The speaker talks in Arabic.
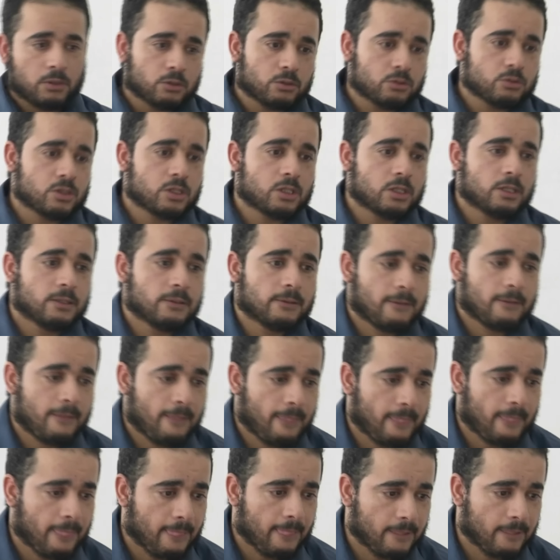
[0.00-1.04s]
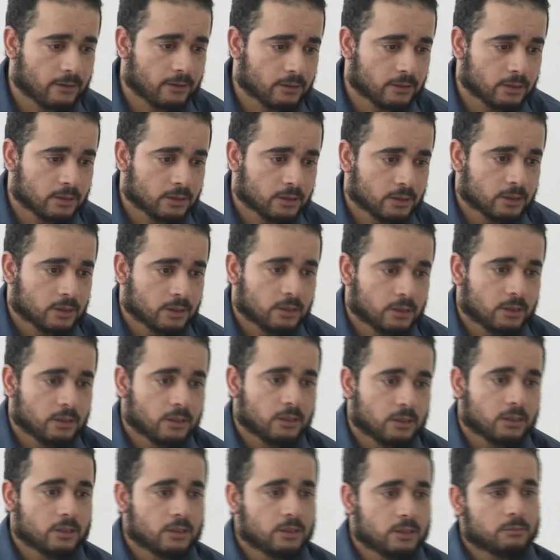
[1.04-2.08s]
خروجي
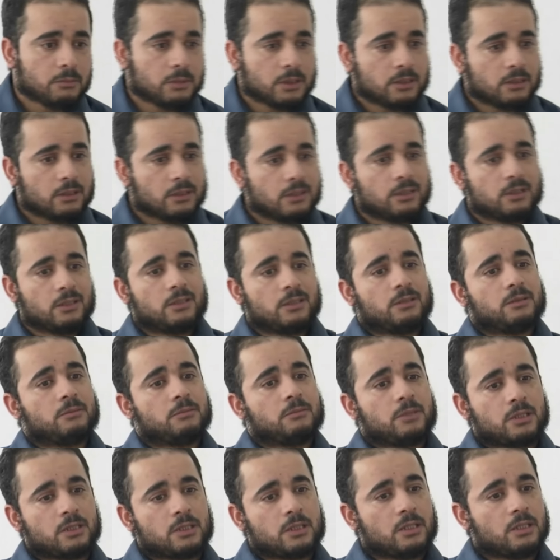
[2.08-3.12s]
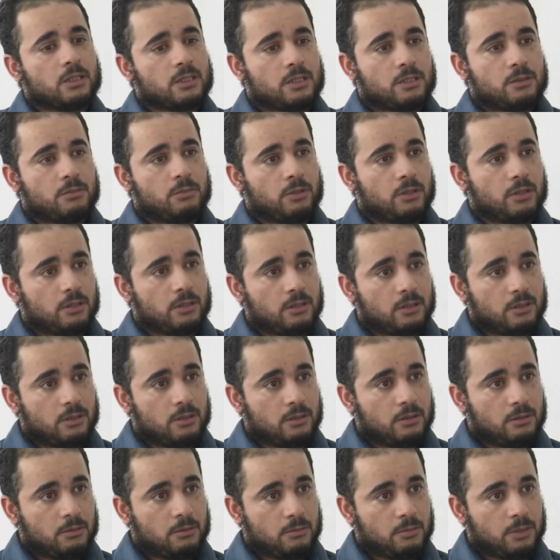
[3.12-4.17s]
اني ما ما اقتنعتش
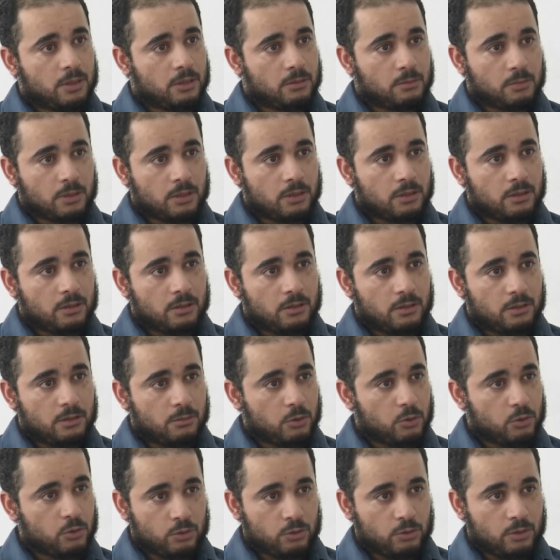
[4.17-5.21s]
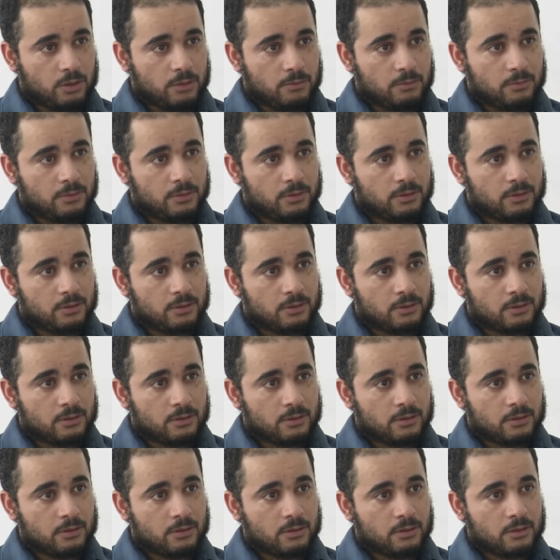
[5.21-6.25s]
بالامر الموجود ثم
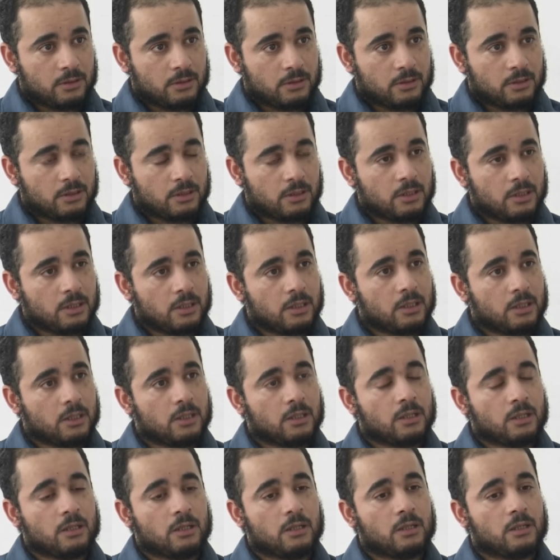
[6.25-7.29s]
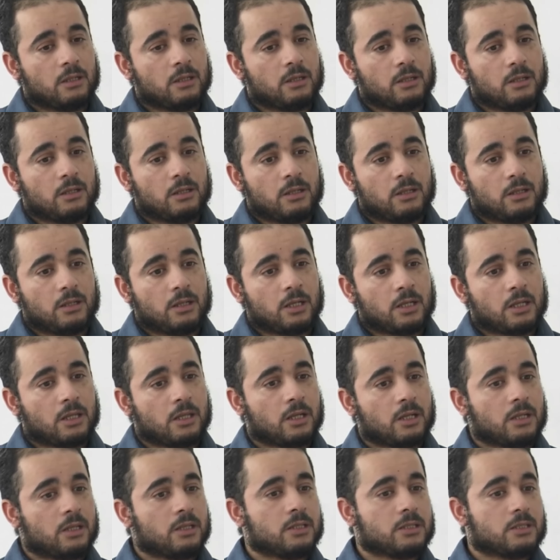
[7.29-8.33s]
يعني
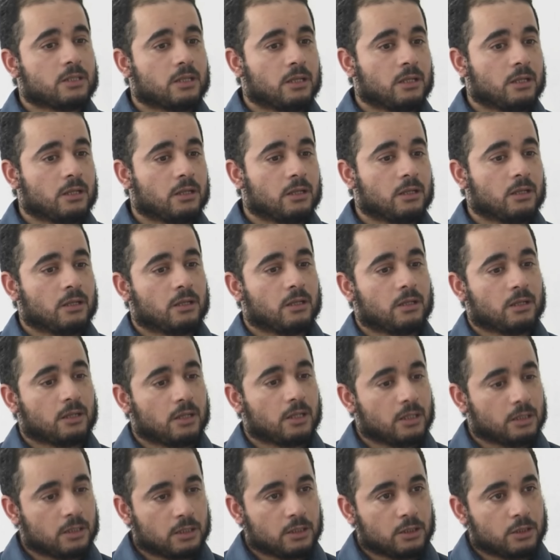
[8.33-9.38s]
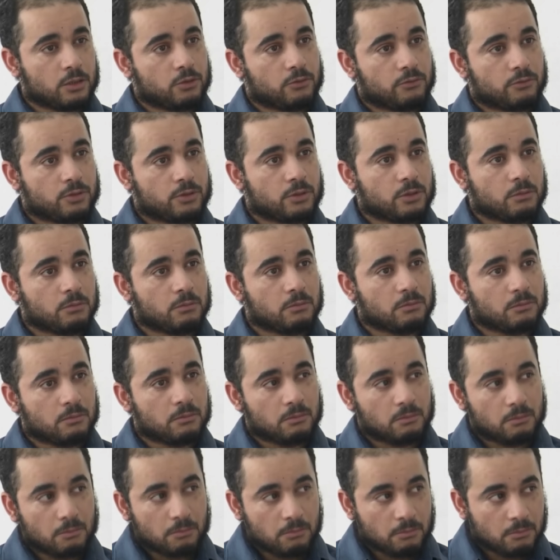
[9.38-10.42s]
الاكثريتها القاده اللي شفتهم
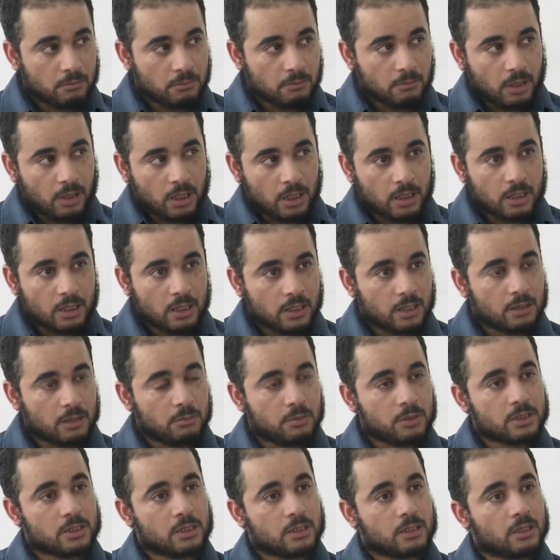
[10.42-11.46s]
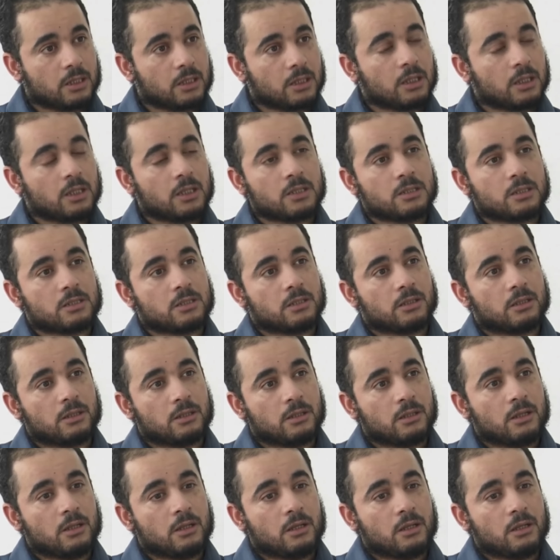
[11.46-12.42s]
مع النظره البسيطه هكا كانت